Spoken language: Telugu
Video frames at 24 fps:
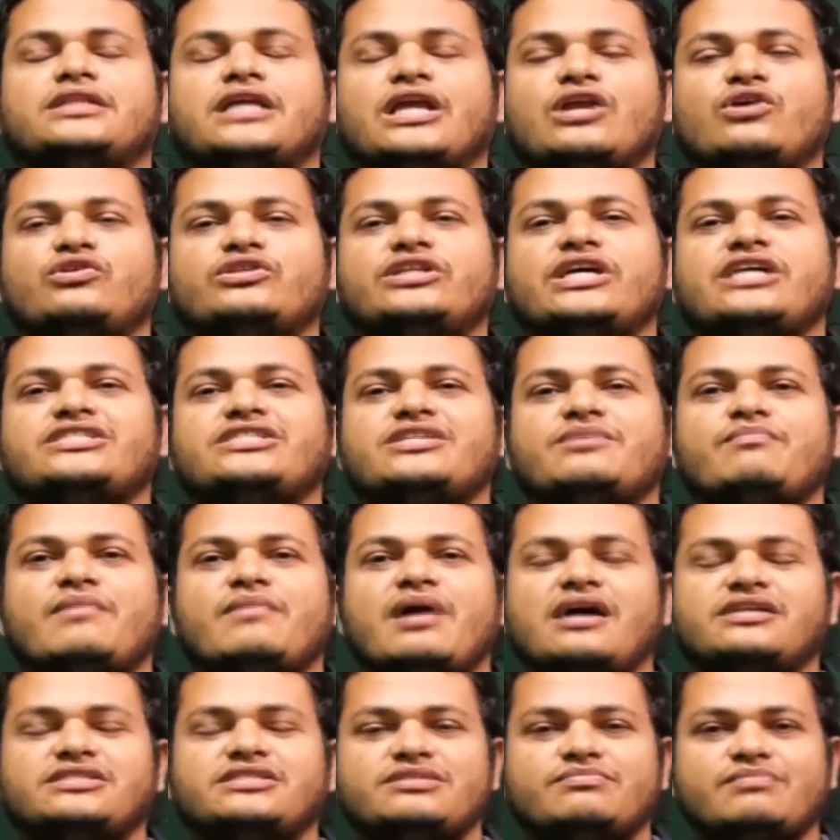తెలుగుదేశం
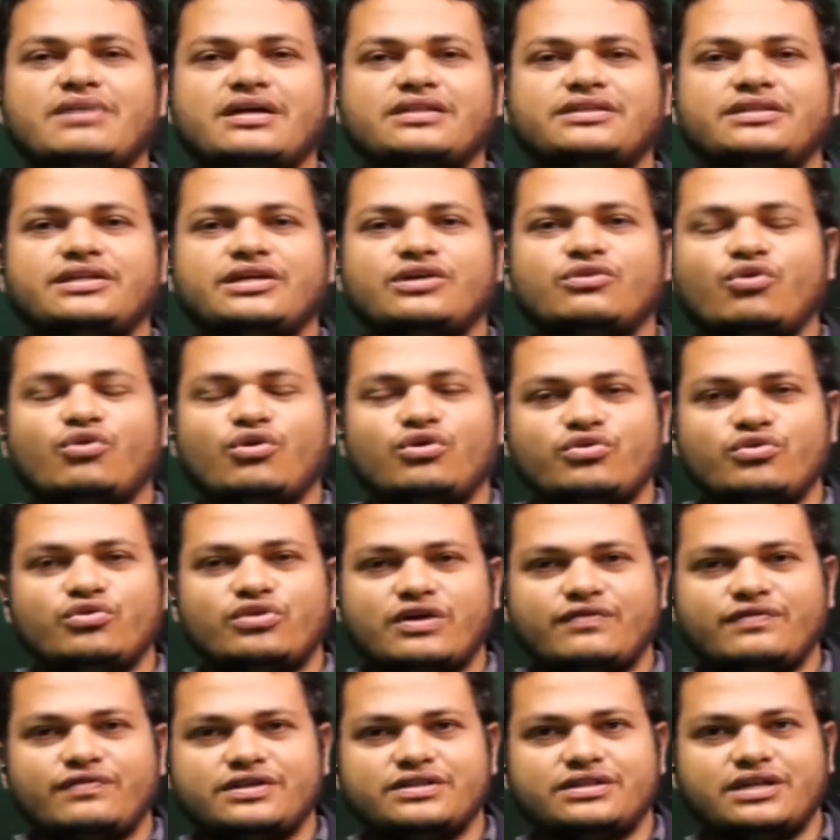మాజీ మంత్రి కొల్లు
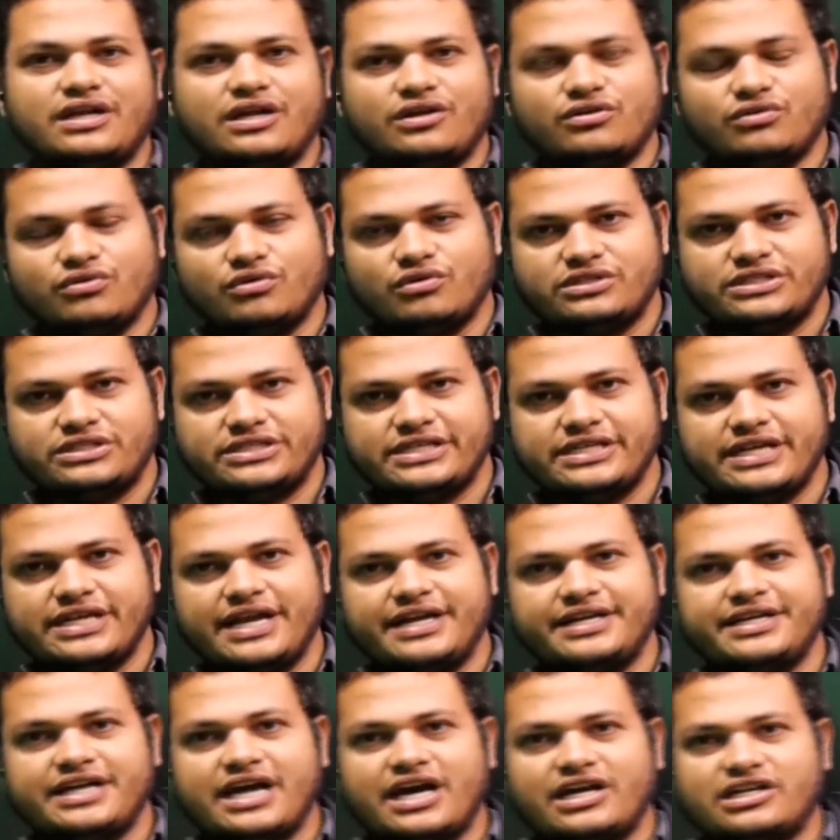రవీంద్రను
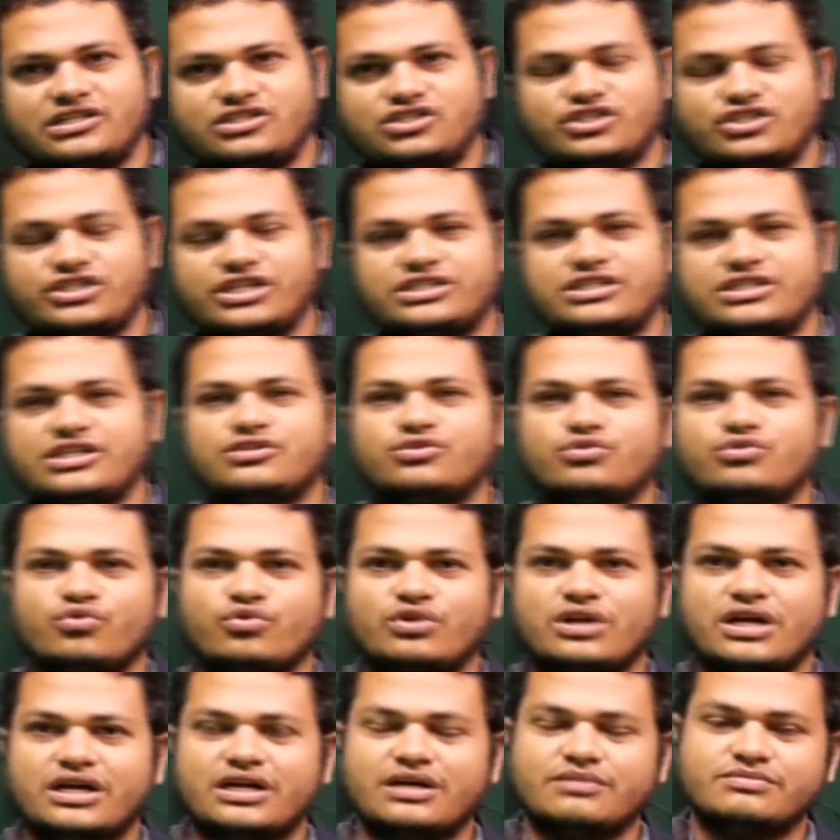సిఐడి అరెస్ట్ చేసేందుకు
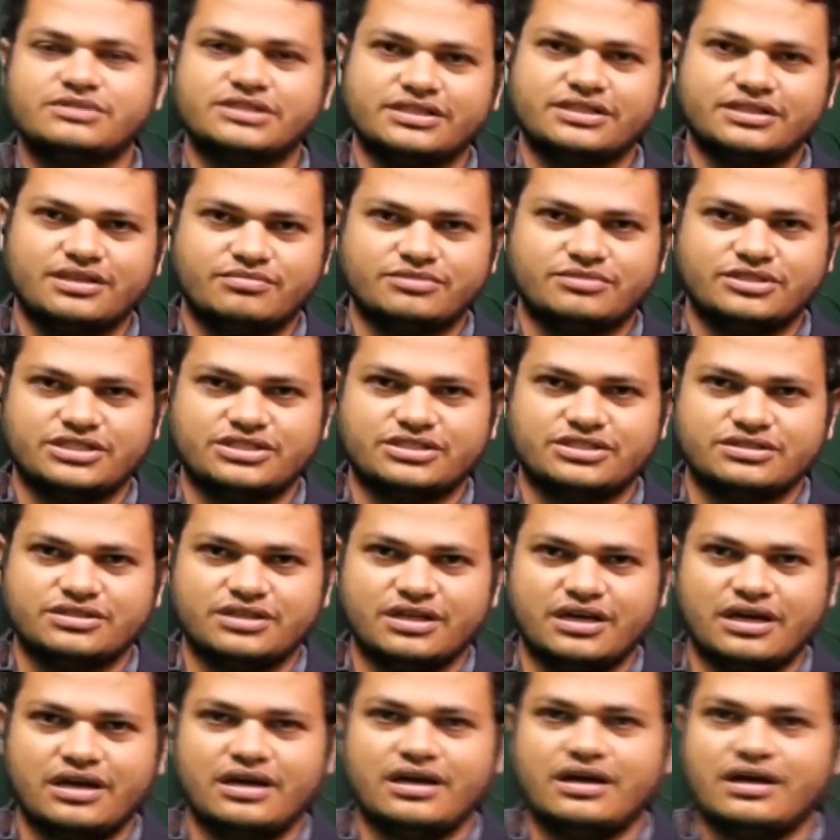రంగం సిద్ధం
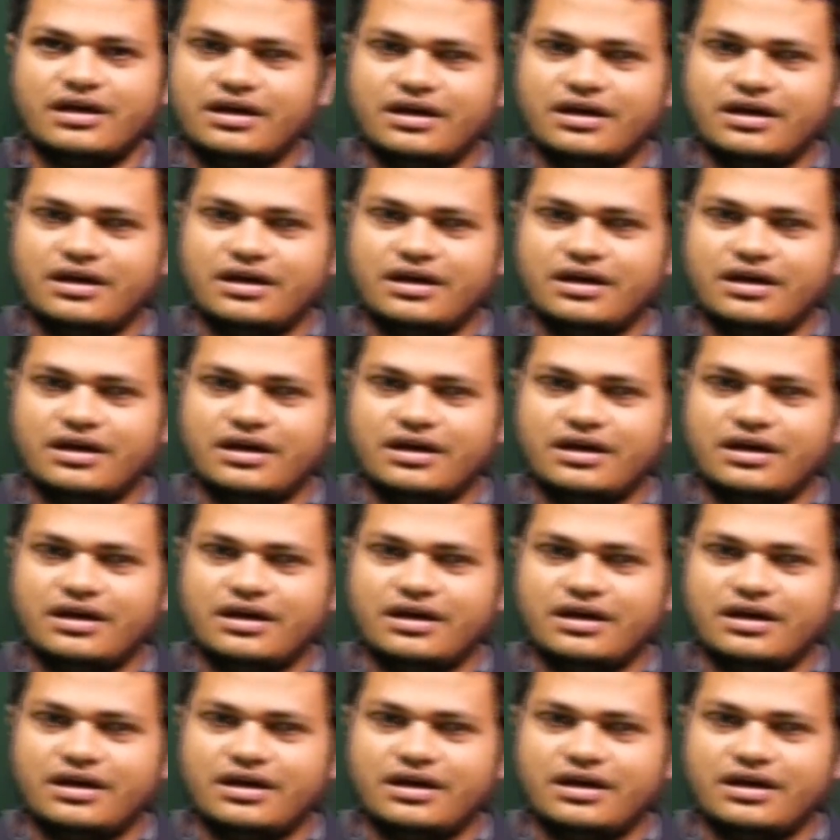చేసిందా